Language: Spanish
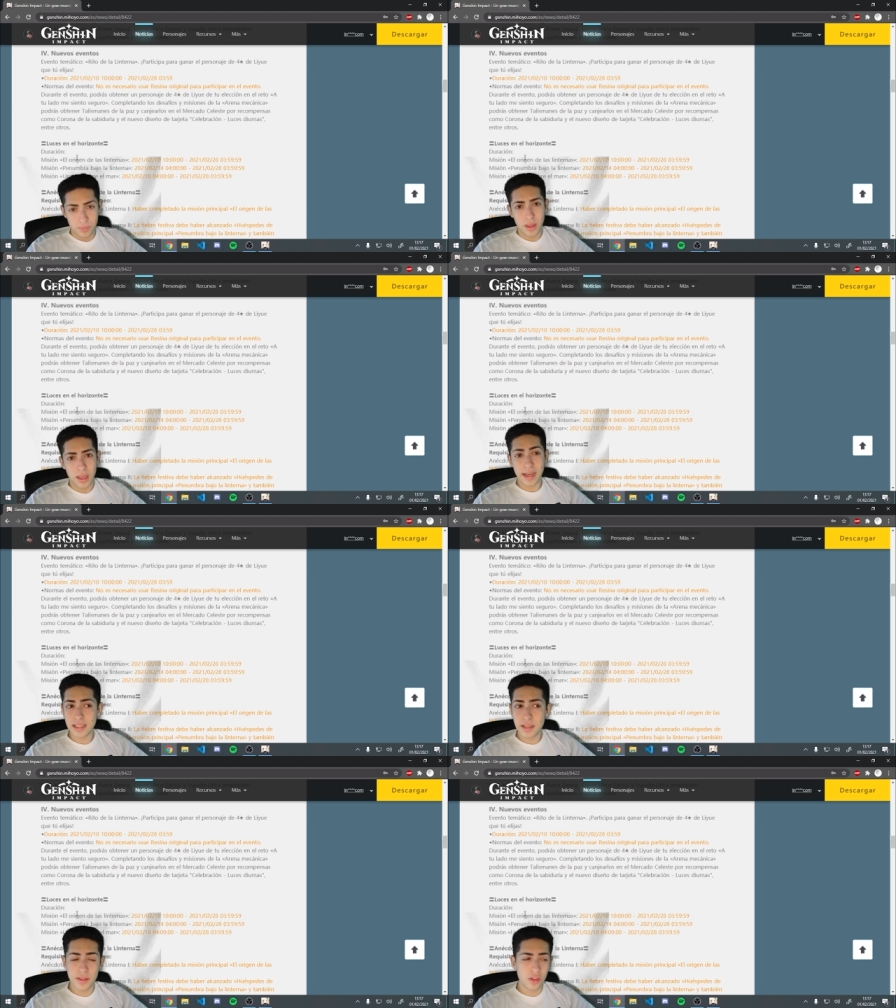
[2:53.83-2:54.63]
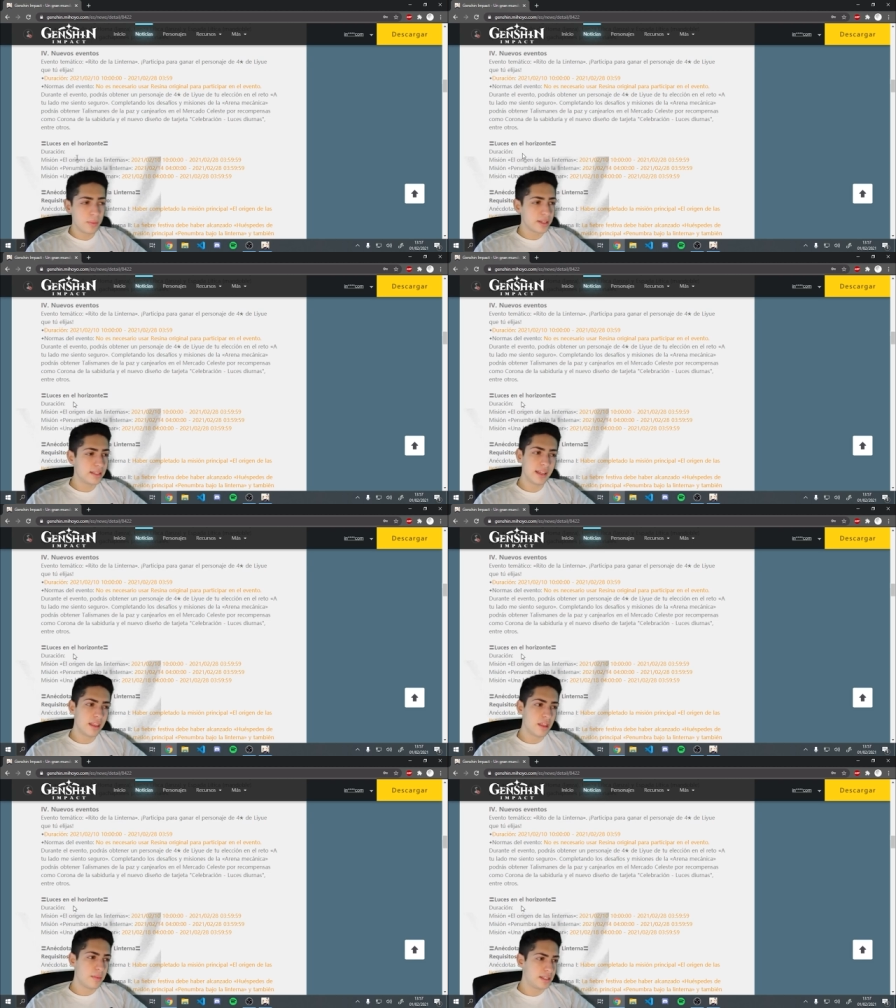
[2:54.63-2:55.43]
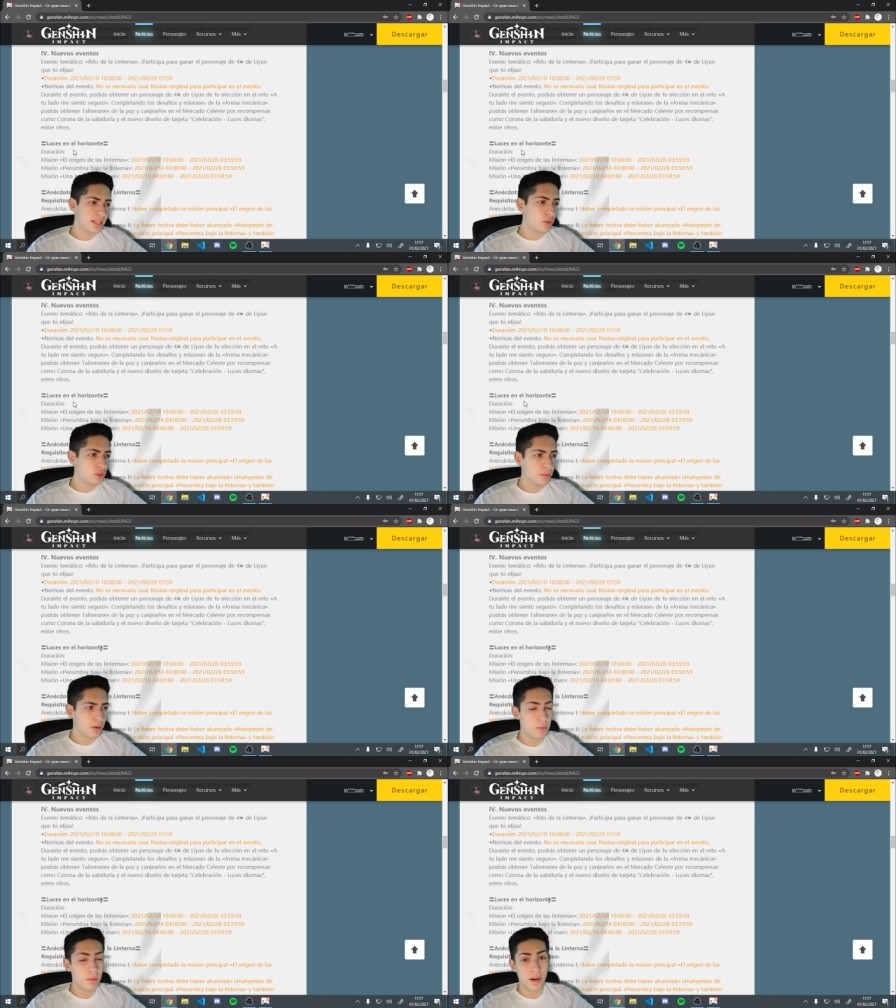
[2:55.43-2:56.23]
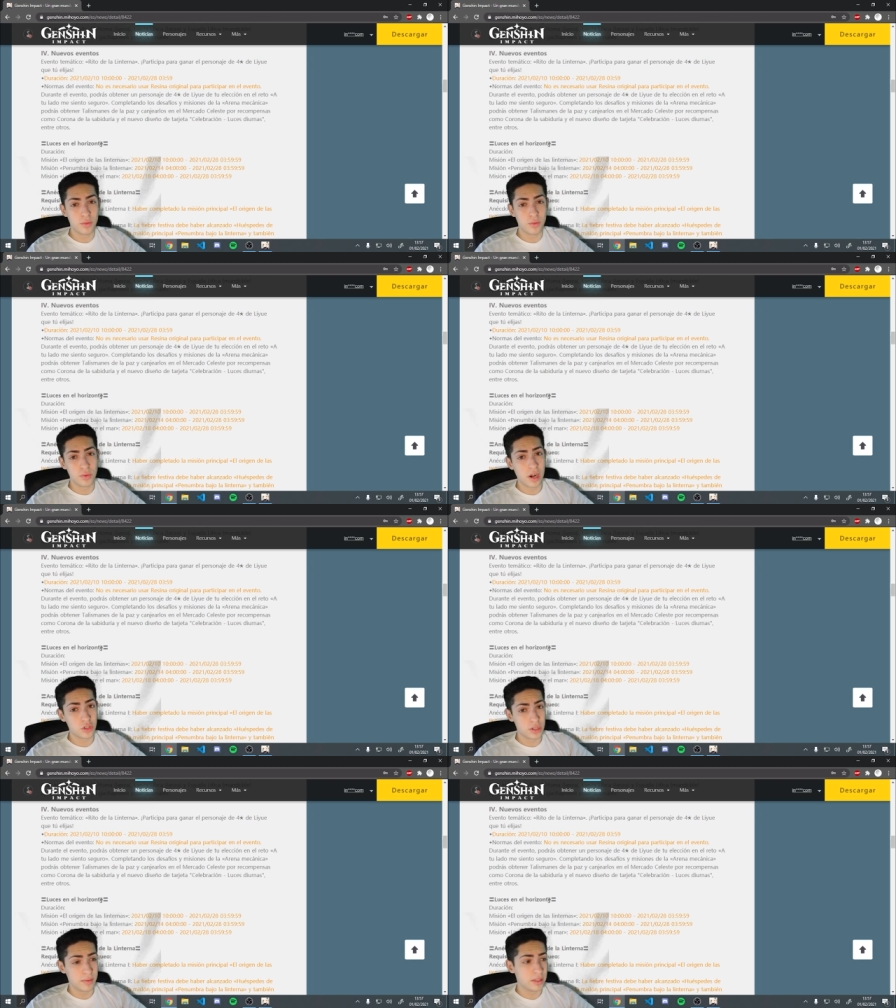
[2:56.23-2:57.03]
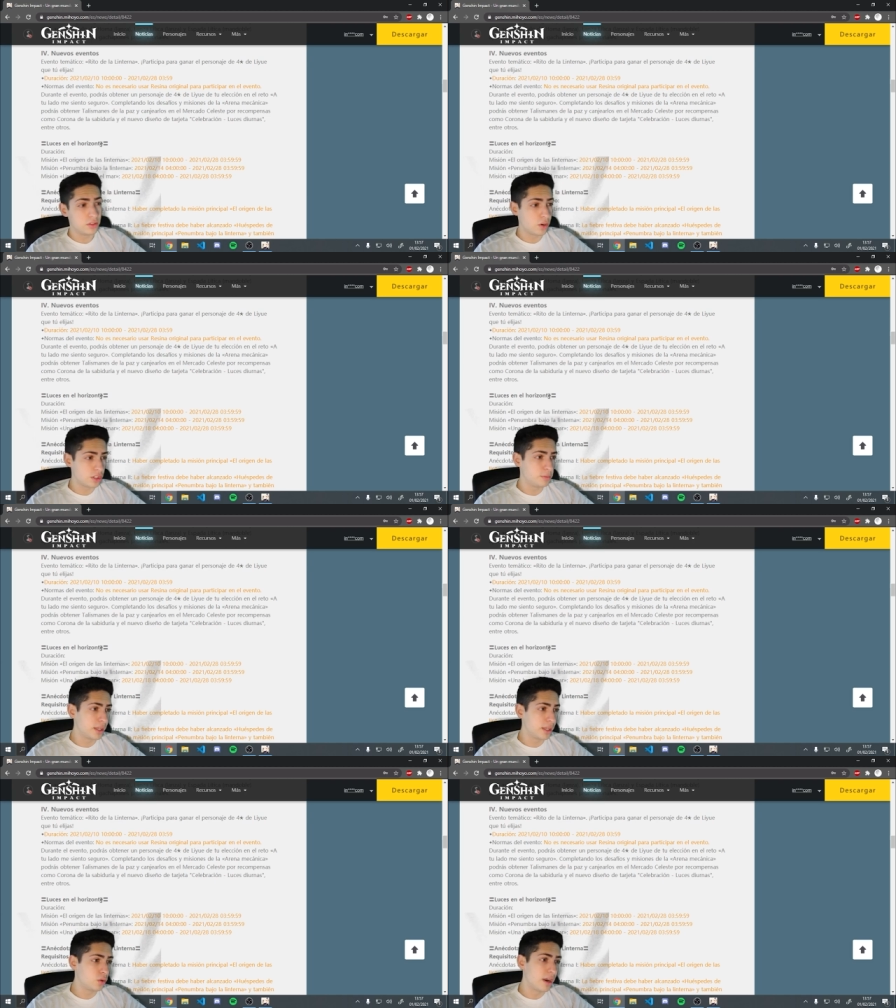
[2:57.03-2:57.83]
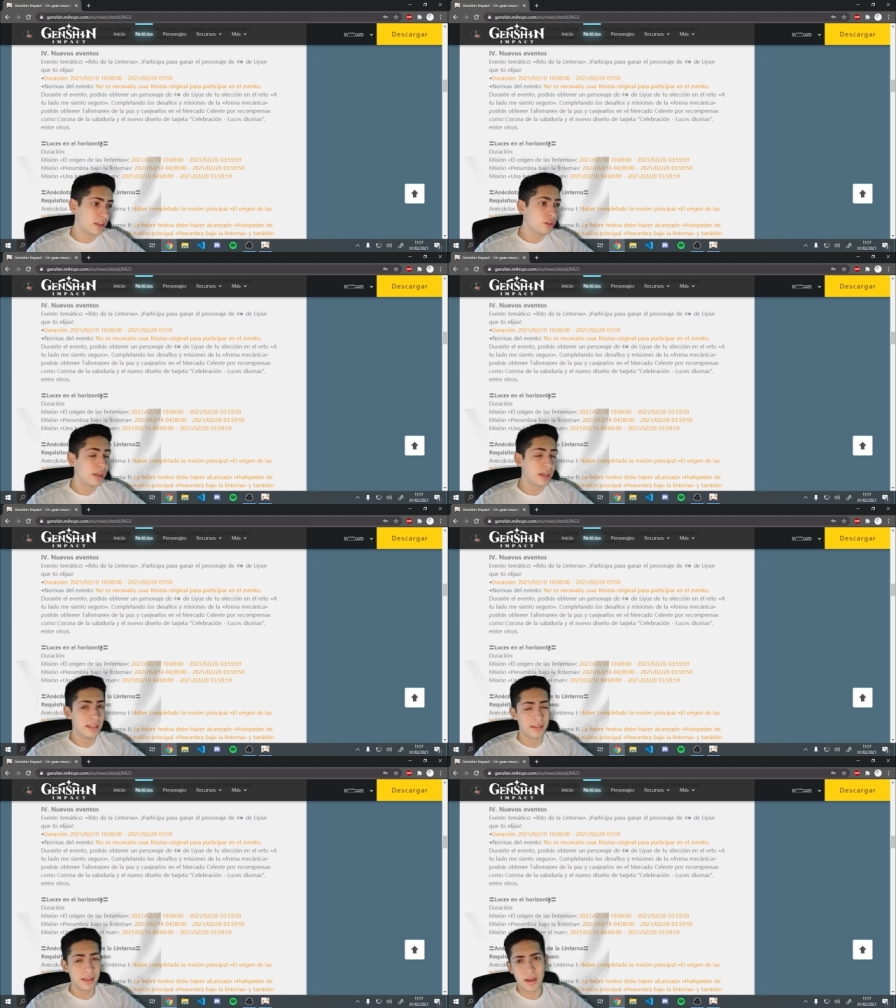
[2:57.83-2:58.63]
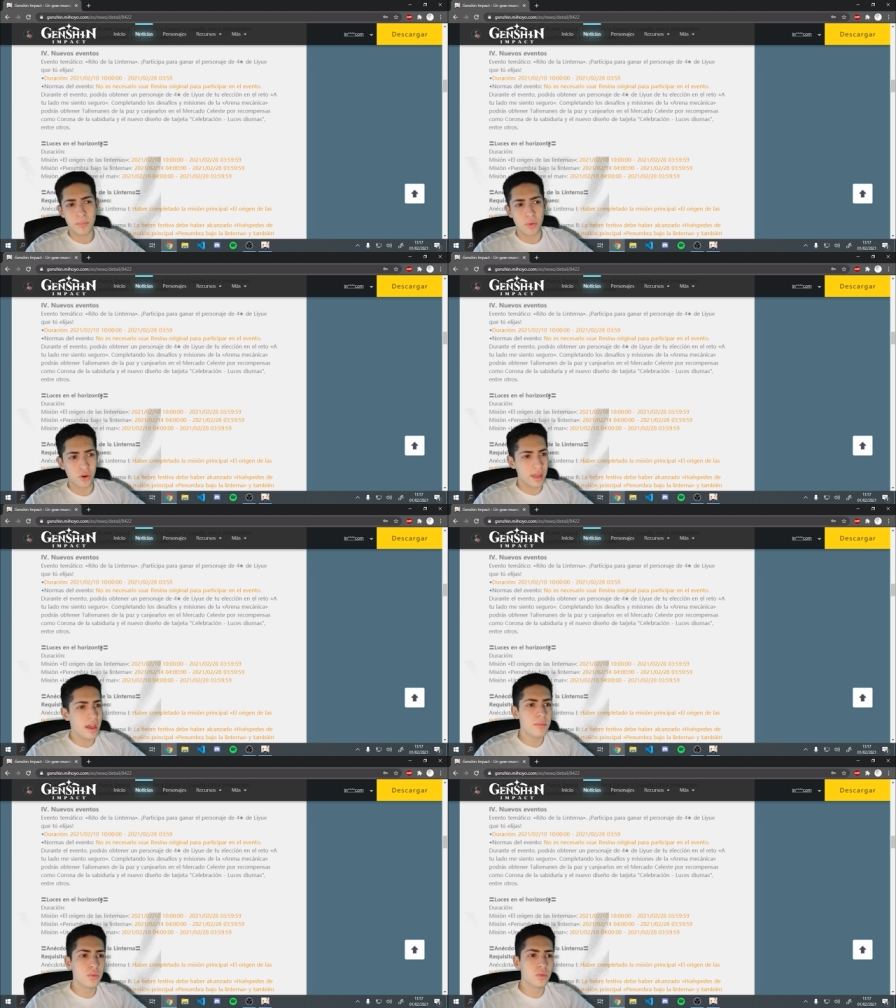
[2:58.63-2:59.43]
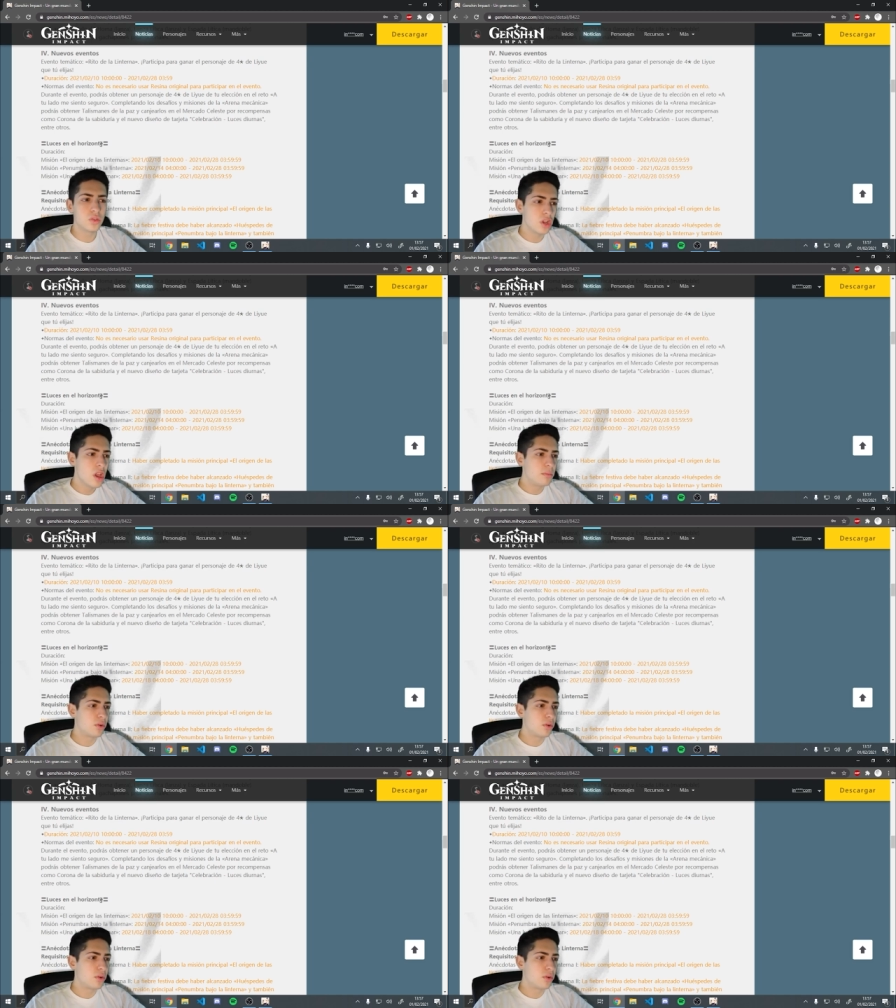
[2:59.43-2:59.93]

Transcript: En este vídeo no me extenderé demasiado sobre cómo van a funcionar los eventos respecto al rito de la linterna, porque hay muchos,